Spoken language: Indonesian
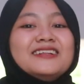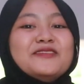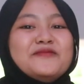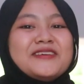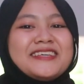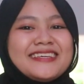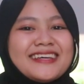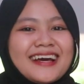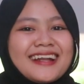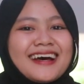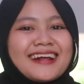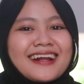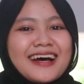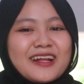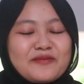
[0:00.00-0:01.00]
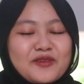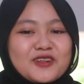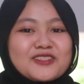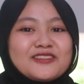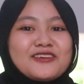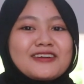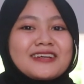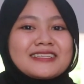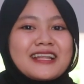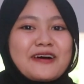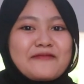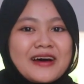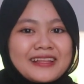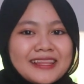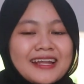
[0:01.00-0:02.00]
Demikian arahan prosedur
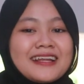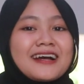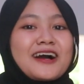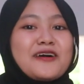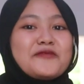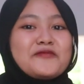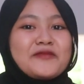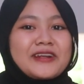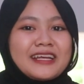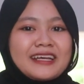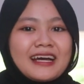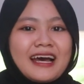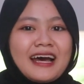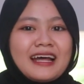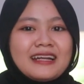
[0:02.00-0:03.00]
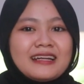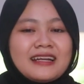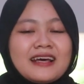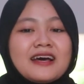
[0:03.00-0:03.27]
keselamatan yang kami berikan.